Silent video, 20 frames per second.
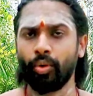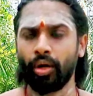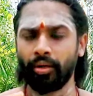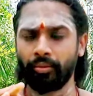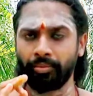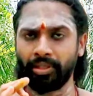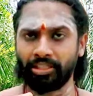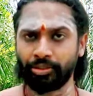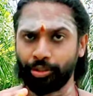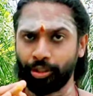
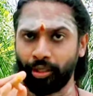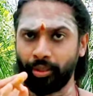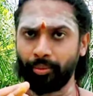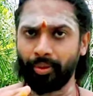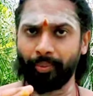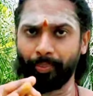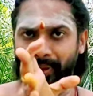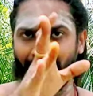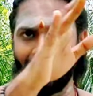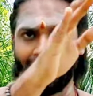ஒருமுறை
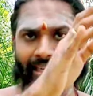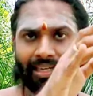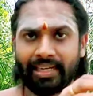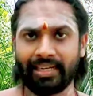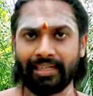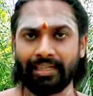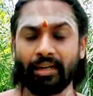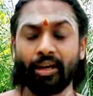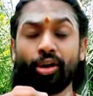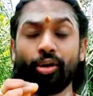சென்று போய்
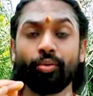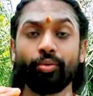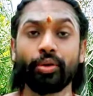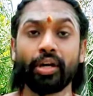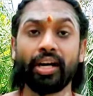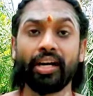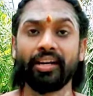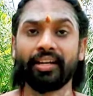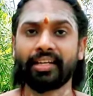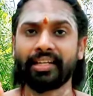பாருங்கள்
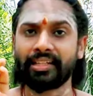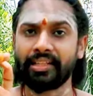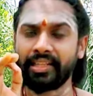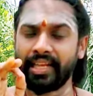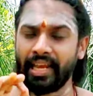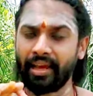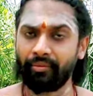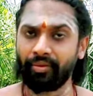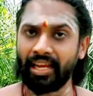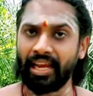உங்களுக்கு
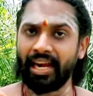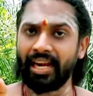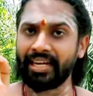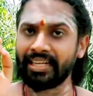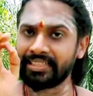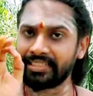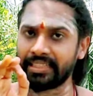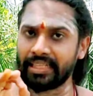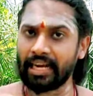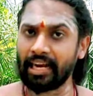
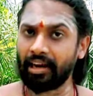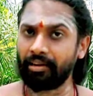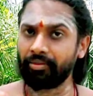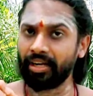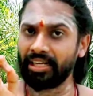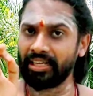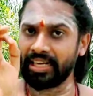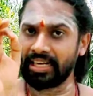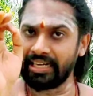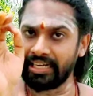தேவையான
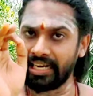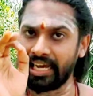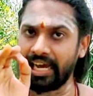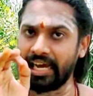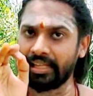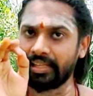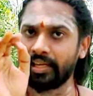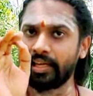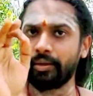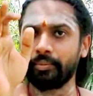தகவல்கள்
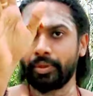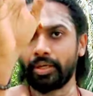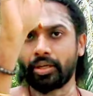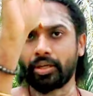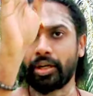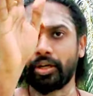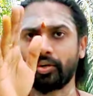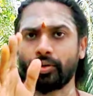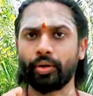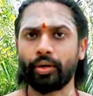அதிலும்
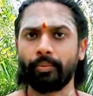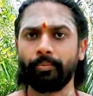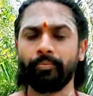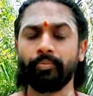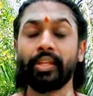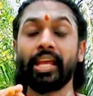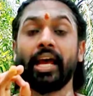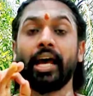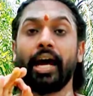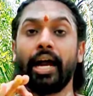
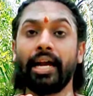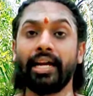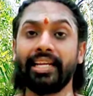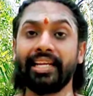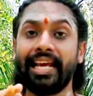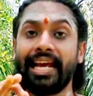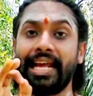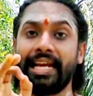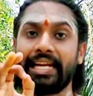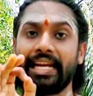இருக்கக்கூடும்
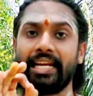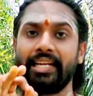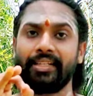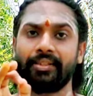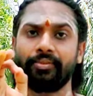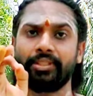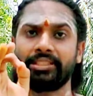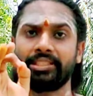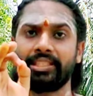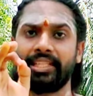
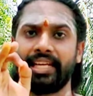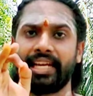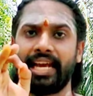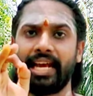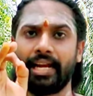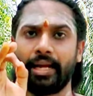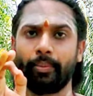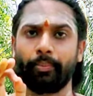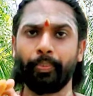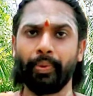அடியார்களின்
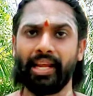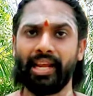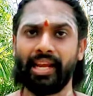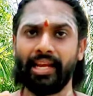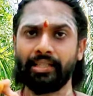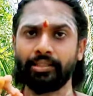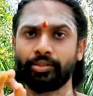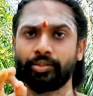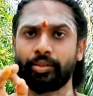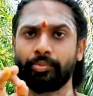வசதிக்காக
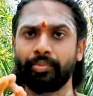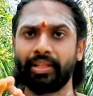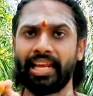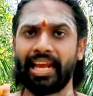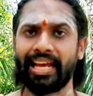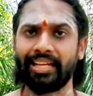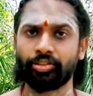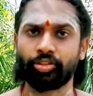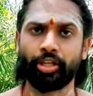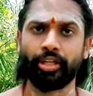பிளேலிஸ்டும்
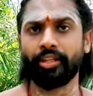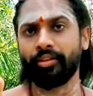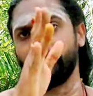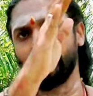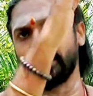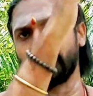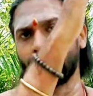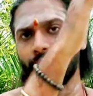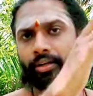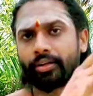தயார்
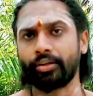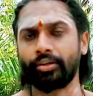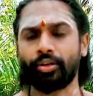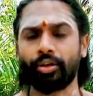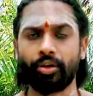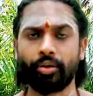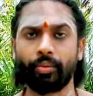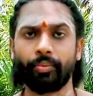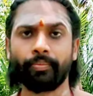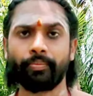செய்து
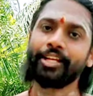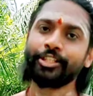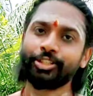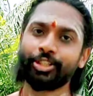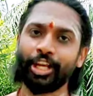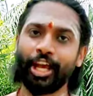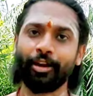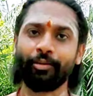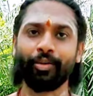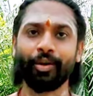வைத்திருக்கின்றோம்
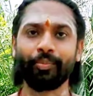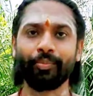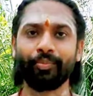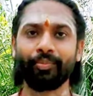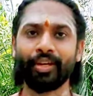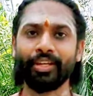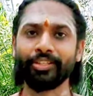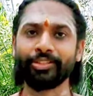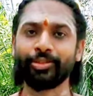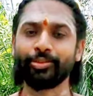
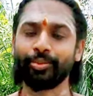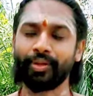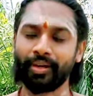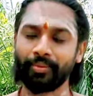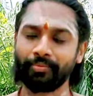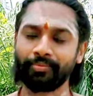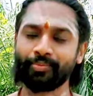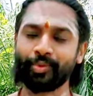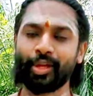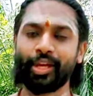சர்வம்
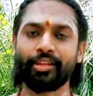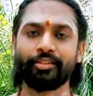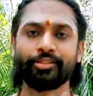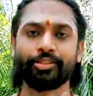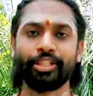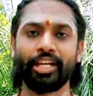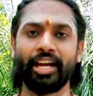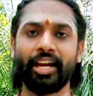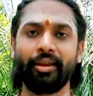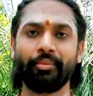முனீஸ்வரம்
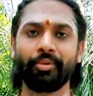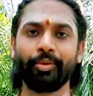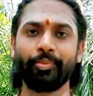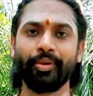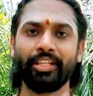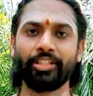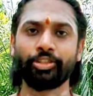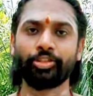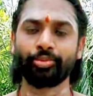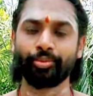சகலம்
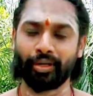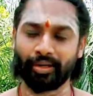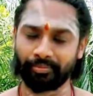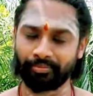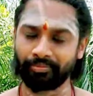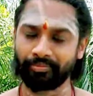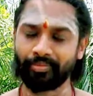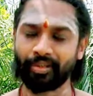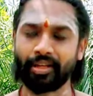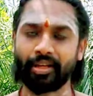
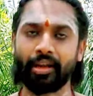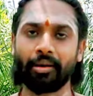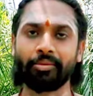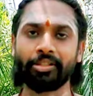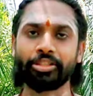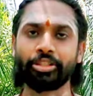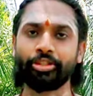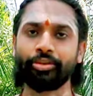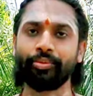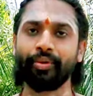முனீஸ்வரம்
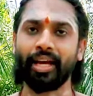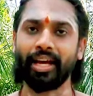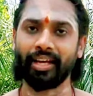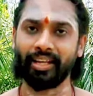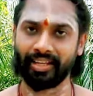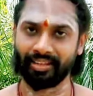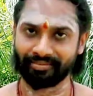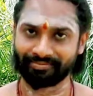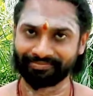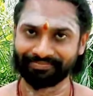
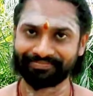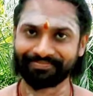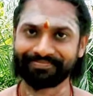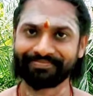சிவாய